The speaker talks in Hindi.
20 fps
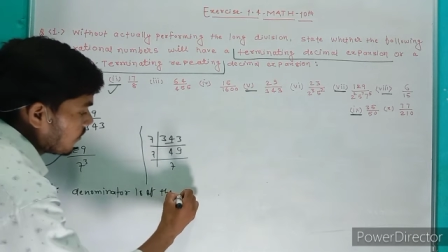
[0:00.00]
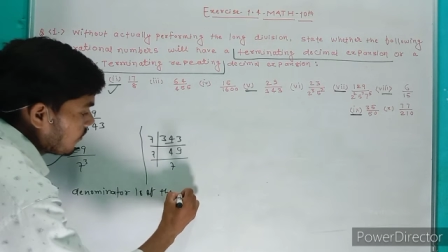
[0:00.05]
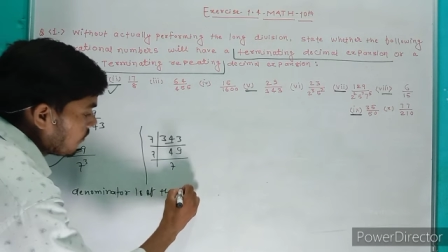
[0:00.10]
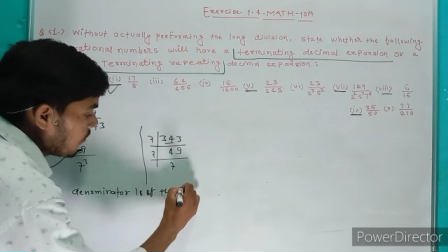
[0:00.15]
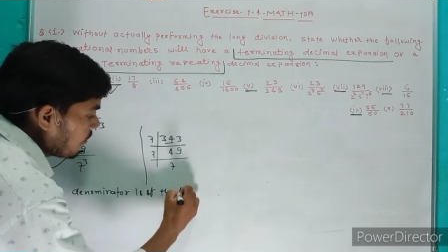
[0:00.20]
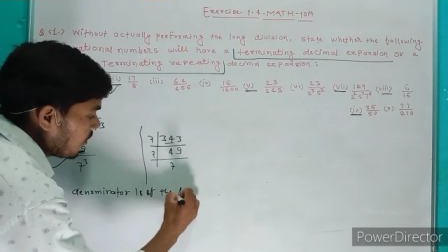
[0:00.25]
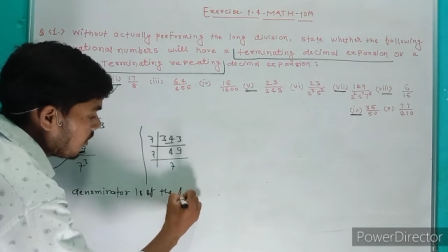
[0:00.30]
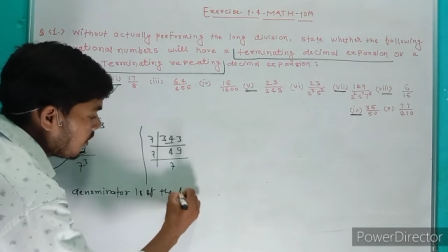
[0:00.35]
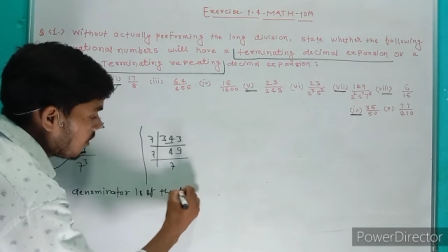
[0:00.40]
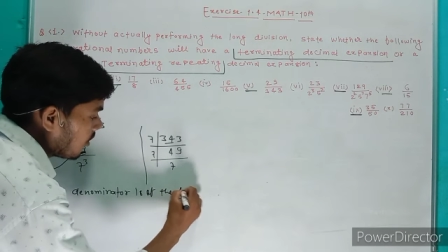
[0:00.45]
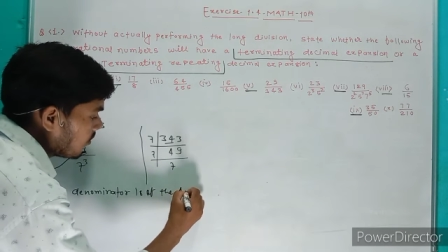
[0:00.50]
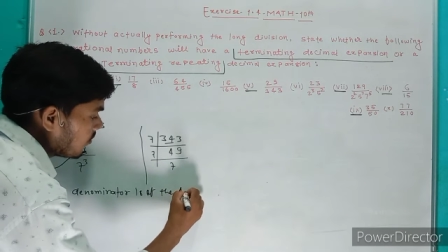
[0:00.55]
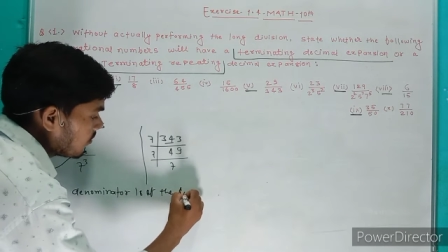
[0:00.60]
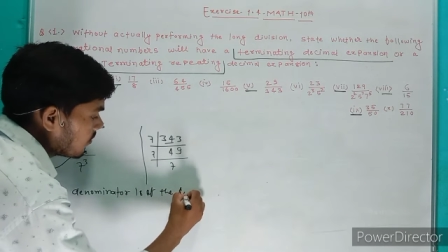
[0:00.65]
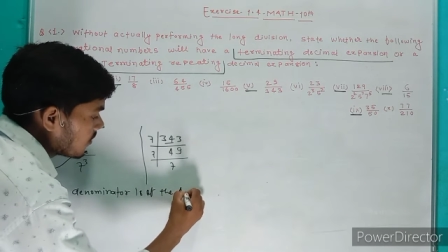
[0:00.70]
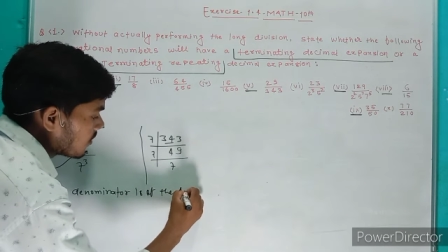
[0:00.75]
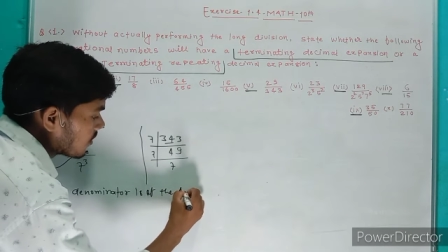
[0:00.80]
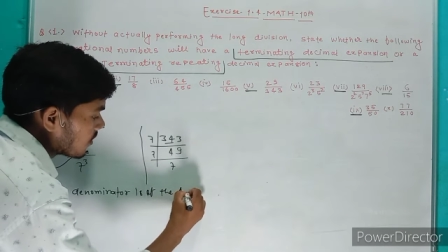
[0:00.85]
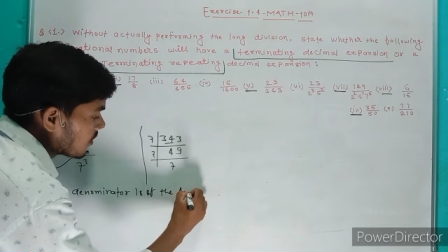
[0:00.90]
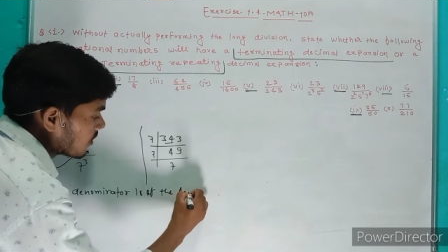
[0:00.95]

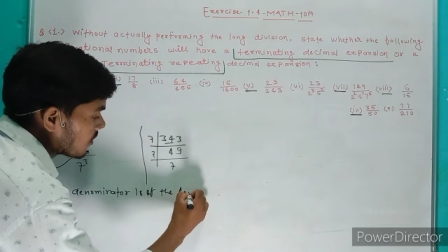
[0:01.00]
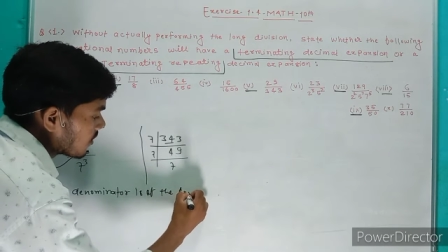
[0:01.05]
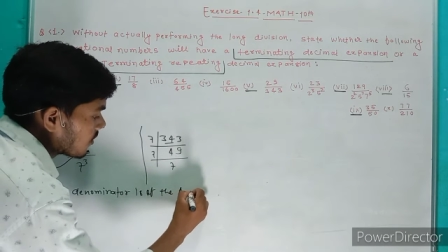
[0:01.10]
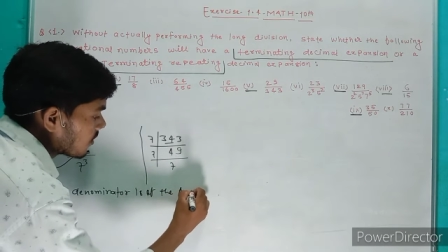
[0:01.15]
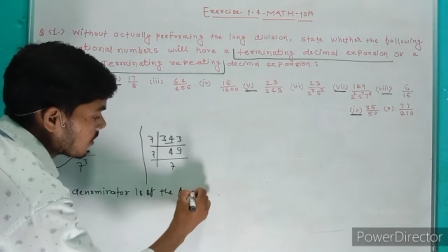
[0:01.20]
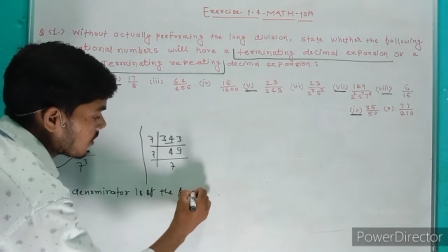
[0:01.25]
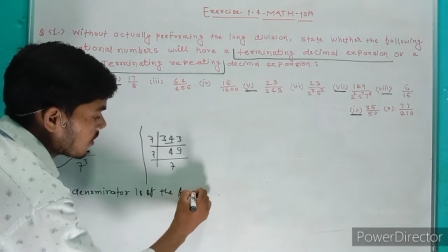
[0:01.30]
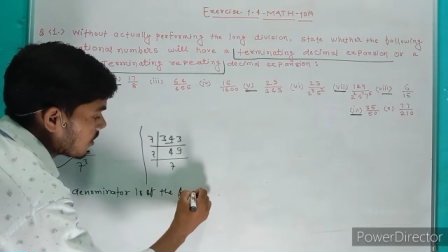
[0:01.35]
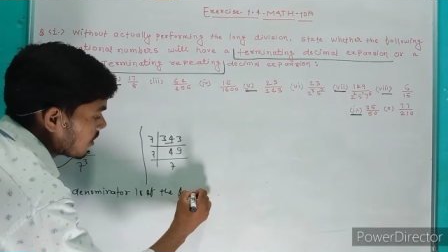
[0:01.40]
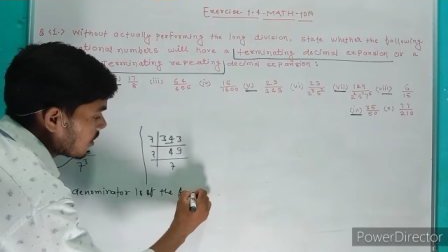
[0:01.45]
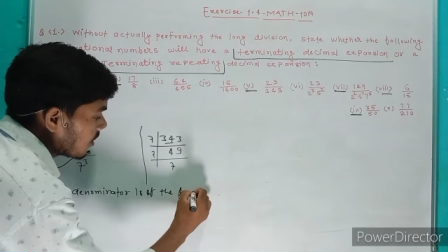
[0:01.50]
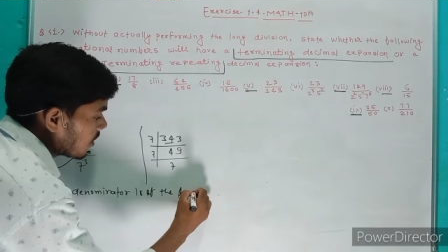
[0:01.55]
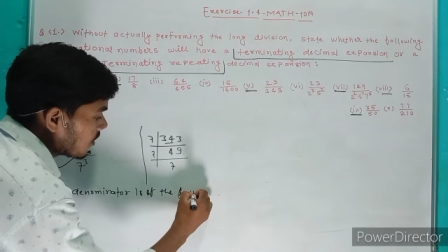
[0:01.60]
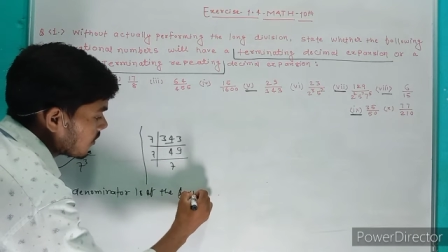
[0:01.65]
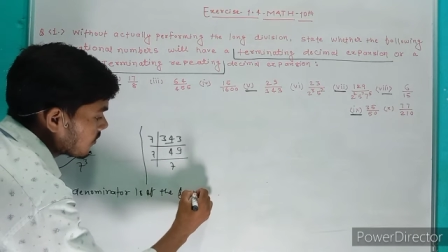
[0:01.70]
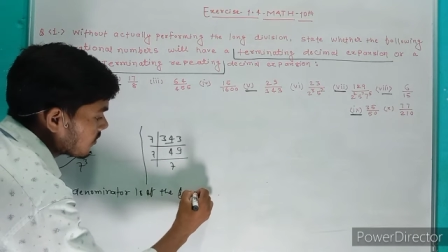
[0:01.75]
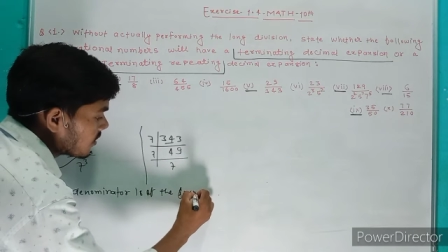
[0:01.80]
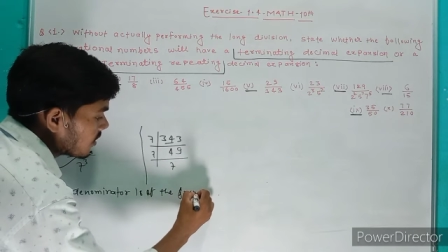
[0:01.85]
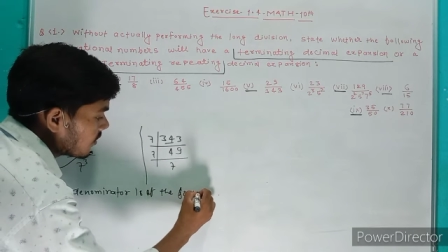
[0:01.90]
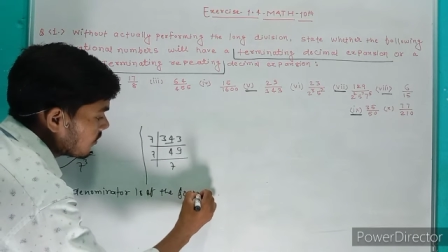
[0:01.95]
form
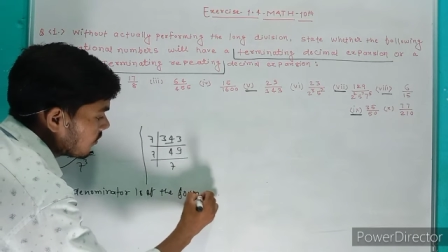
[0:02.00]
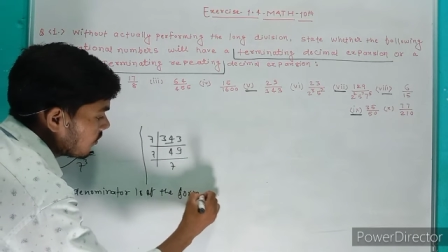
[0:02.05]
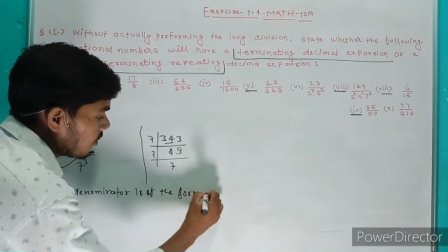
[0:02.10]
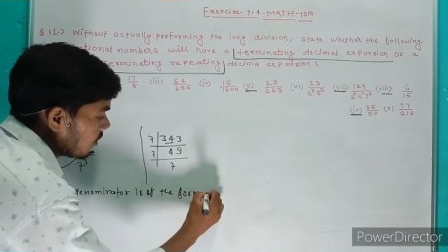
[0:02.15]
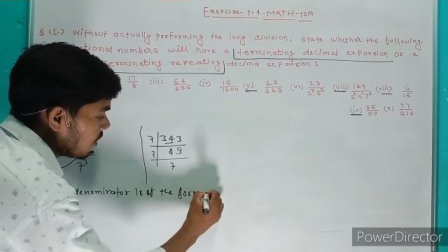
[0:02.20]
of the